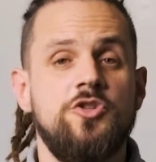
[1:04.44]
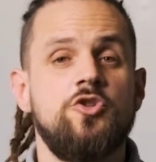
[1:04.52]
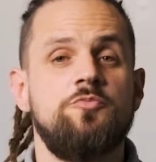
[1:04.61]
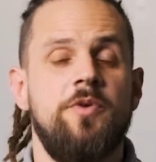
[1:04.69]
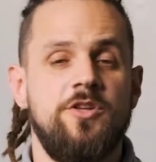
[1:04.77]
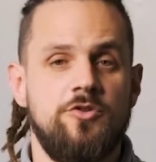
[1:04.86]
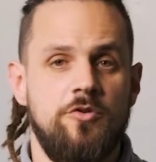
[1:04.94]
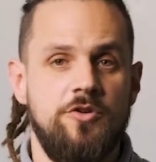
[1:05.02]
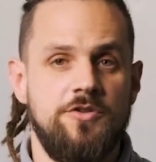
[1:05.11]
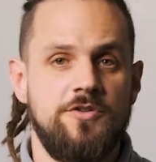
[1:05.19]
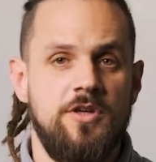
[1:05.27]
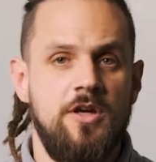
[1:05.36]
e
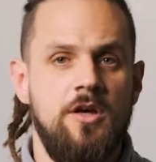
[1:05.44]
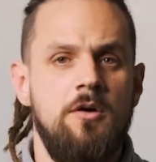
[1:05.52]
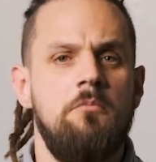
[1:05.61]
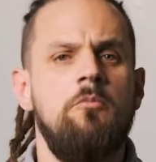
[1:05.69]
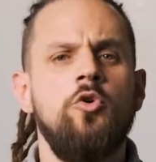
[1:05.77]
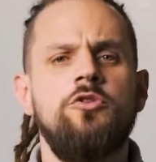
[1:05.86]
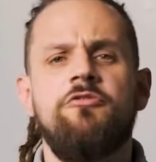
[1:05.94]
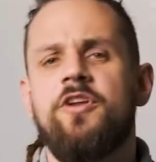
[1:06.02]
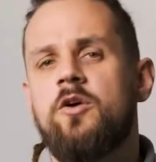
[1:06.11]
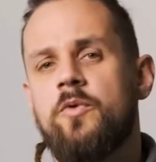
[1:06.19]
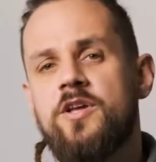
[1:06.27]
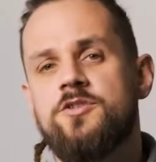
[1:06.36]
suspensões muito
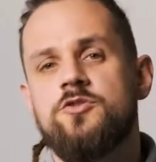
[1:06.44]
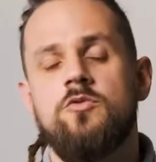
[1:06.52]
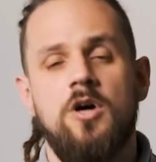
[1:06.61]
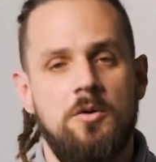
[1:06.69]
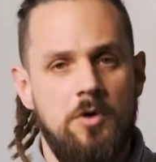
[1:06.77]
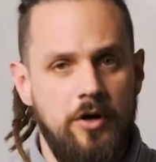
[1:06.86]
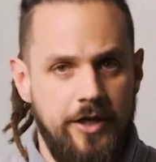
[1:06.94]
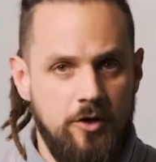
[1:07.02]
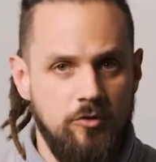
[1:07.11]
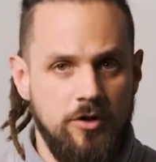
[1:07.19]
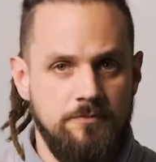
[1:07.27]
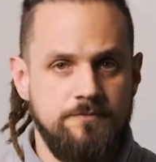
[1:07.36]
frequentes no ramo agrícola.